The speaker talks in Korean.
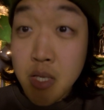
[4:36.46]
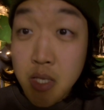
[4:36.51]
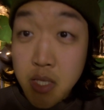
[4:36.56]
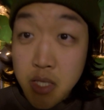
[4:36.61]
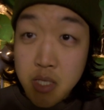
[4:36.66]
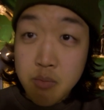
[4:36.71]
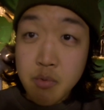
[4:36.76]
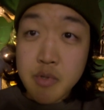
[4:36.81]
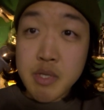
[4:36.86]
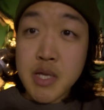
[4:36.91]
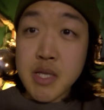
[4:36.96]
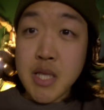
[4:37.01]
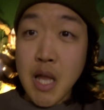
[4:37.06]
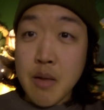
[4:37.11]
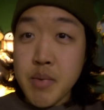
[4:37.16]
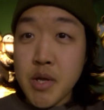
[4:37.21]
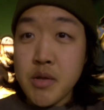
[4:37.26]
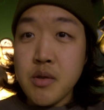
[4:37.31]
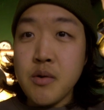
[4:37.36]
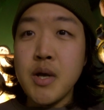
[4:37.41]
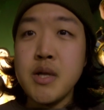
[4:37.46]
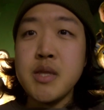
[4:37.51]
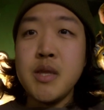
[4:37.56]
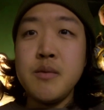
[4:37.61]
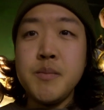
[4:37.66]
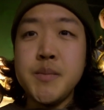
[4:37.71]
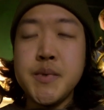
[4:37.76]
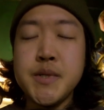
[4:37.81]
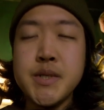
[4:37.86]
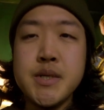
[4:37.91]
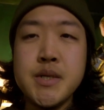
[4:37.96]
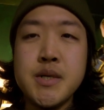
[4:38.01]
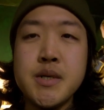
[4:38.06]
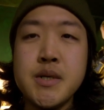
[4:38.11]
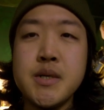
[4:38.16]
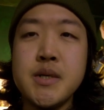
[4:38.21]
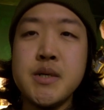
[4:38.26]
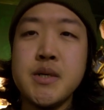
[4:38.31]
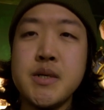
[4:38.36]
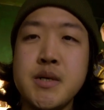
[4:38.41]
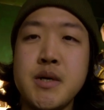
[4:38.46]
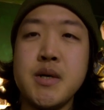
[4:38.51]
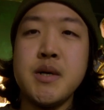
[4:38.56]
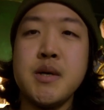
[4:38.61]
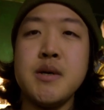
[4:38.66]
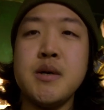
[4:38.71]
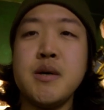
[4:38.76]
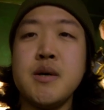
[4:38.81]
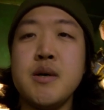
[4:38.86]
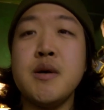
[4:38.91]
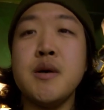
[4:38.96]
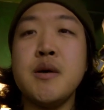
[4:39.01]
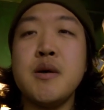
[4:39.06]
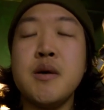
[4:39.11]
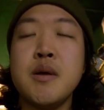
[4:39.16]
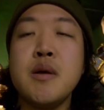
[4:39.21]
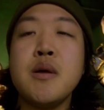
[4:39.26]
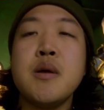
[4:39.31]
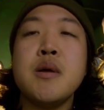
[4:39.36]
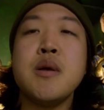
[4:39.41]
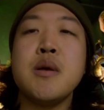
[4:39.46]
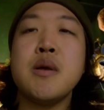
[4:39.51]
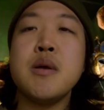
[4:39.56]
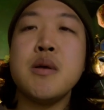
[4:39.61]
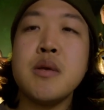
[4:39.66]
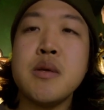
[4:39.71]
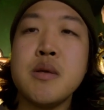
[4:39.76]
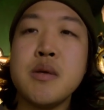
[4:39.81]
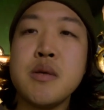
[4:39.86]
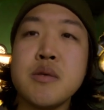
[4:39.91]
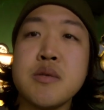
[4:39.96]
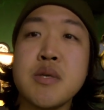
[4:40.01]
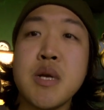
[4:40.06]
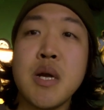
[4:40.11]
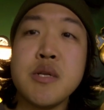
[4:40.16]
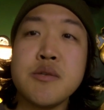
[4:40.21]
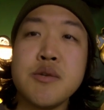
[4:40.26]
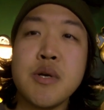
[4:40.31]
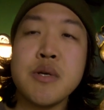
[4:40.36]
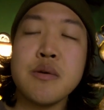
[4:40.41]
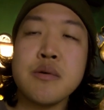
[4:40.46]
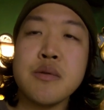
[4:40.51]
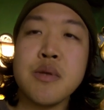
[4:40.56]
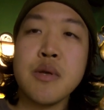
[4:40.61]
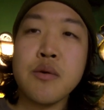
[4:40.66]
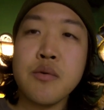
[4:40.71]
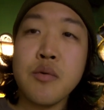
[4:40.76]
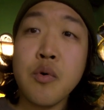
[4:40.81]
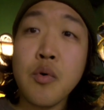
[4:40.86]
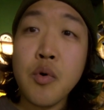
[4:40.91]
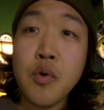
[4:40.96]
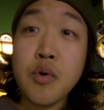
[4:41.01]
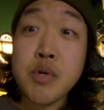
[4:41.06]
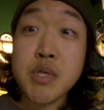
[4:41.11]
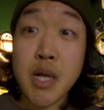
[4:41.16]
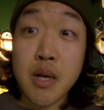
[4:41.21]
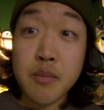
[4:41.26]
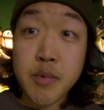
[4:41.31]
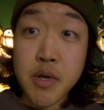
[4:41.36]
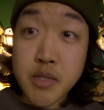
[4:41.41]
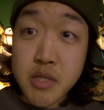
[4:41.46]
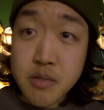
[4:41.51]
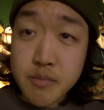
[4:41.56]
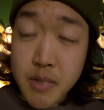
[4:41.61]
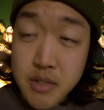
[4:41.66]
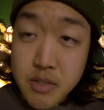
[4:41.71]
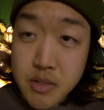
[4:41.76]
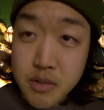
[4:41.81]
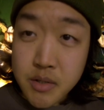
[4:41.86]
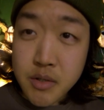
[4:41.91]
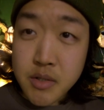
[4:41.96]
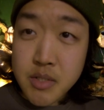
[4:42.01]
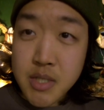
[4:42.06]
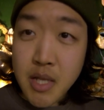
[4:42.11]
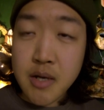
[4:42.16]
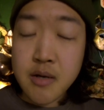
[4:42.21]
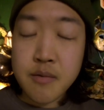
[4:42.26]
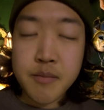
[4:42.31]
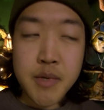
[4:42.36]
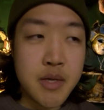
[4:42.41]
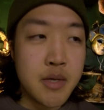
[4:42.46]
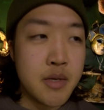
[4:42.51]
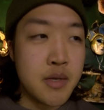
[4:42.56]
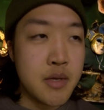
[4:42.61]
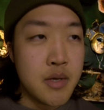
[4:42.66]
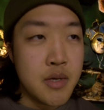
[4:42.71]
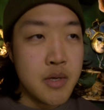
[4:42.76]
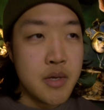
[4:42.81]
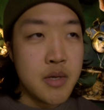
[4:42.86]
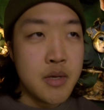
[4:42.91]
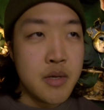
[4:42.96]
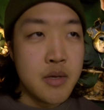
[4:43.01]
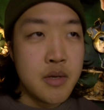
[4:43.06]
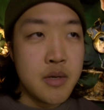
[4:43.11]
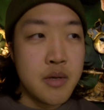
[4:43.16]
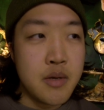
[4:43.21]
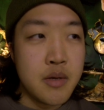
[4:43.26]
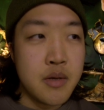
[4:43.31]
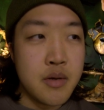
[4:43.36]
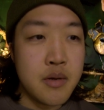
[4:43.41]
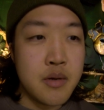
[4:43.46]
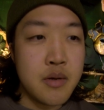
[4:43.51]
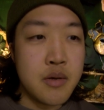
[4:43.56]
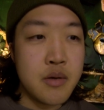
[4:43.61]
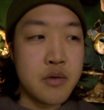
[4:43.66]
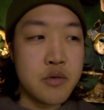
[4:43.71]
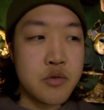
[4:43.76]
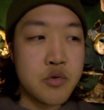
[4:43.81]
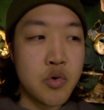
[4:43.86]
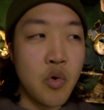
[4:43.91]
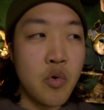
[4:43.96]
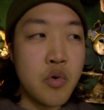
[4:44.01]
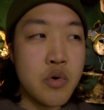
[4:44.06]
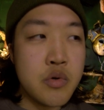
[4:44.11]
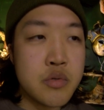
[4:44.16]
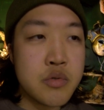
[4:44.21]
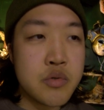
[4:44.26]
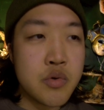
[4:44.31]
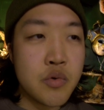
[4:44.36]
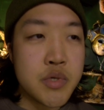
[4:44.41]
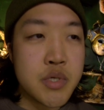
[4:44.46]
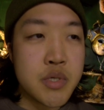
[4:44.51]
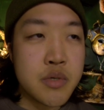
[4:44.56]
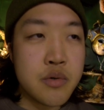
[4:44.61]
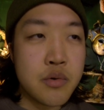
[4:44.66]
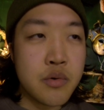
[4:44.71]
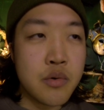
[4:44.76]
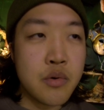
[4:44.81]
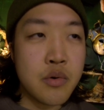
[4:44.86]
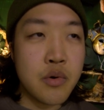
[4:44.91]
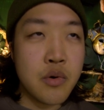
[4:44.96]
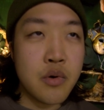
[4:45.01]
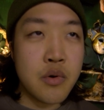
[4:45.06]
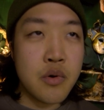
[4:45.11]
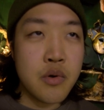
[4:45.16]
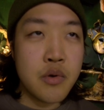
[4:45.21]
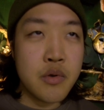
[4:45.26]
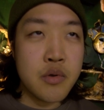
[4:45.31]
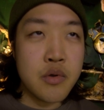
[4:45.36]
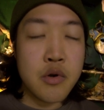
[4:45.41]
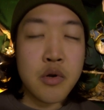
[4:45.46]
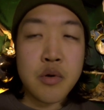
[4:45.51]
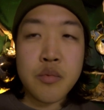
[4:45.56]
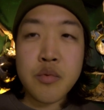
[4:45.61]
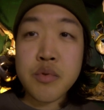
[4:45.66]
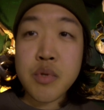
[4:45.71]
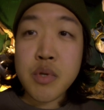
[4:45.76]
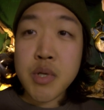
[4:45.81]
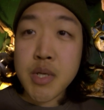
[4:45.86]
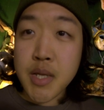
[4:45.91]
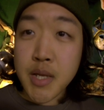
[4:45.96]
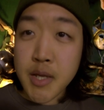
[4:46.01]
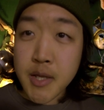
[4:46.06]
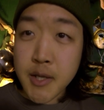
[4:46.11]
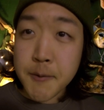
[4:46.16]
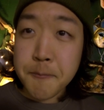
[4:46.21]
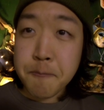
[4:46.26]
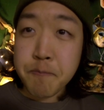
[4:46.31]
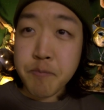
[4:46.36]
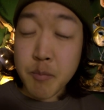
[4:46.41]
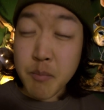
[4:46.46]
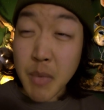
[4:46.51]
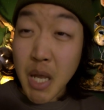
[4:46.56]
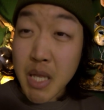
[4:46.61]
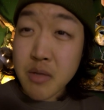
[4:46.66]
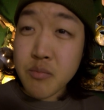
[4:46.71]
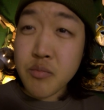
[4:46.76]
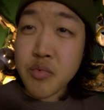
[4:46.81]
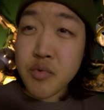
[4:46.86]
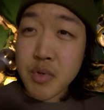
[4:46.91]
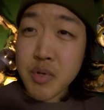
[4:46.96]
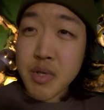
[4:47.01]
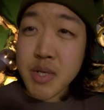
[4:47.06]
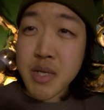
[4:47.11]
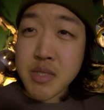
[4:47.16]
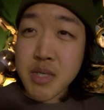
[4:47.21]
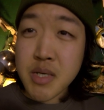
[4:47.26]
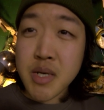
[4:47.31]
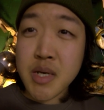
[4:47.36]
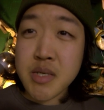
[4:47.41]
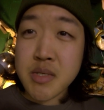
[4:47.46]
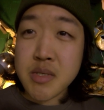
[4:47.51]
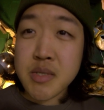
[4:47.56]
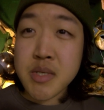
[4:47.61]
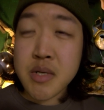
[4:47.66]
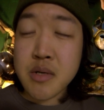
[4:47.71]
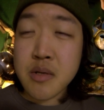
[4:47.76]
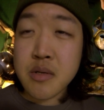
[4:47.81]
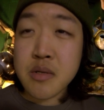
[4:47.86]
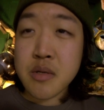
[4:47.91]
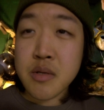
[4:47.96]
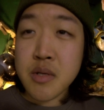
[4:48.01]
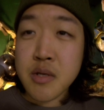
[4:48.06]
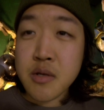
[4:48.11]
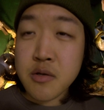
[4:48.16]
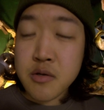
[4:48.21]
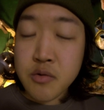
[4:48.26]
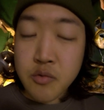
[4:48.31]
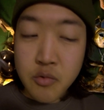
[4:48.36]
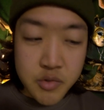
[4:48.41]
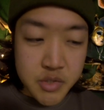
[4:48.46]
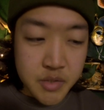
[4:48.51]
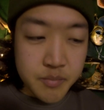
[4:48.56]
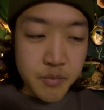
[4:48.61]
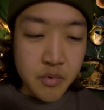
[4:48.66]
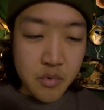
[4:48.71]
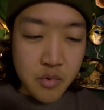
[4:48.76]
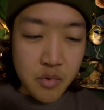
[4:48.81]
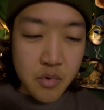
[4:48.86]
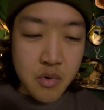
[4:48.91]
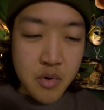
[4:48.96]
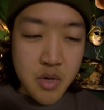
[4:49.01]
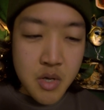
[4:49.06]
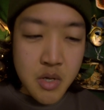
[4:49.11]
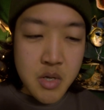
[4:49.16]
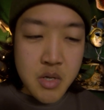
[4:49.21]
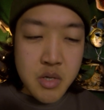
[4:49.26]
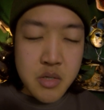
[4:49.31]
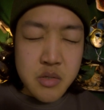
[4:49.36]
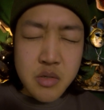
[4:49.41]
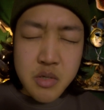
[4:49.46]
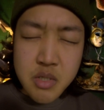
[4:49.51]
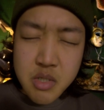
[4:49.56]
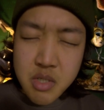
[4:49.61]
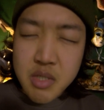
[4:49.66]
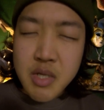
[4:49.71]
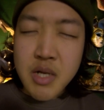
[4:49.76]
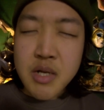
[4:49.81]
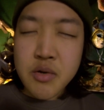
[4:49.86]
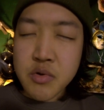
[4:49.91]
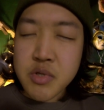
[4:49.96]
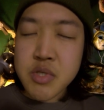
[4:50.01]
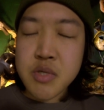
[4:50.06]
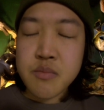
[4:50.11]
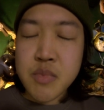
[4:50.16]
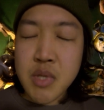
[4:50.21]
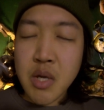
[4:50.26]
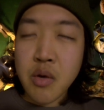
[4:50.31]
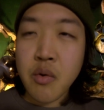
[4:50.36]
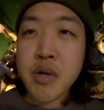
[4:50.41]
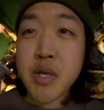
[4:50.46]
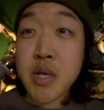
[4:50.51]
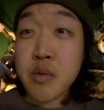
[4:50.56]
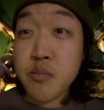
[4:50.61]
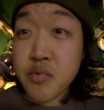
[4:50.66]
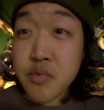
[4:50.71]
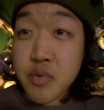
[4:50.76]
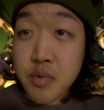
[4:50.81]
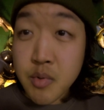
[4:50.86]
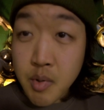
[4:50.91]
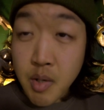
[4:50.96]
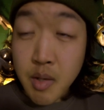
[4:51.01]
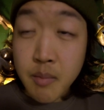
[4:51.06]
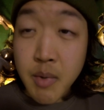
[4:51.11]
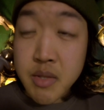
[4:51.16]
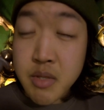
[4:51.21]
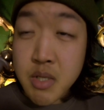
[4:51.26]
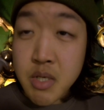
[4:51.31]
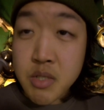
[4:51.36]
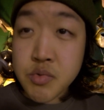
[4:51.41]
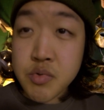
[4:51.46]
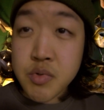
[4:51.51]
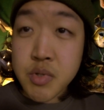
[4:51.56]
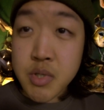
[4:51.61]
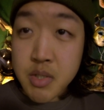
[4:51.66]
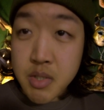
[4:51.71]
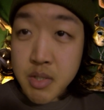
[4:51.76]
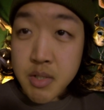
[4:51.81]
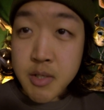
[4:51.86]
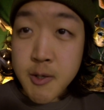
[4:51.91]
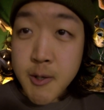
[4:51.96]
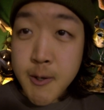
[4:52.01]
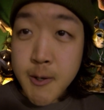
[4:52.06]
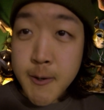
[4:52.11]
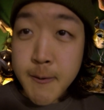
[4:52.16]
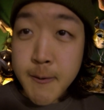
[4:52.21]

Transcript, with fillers: 이번에 단편 영화 님프 어, 잘 촬영됐고 잘 편집해서 다음에 어, 좋은 소식으로 여러분들께 많은 분들께 제가 인사를 드리고 싶고 늘 기다리고 있습니다. 관객분들과 만날 수 있기를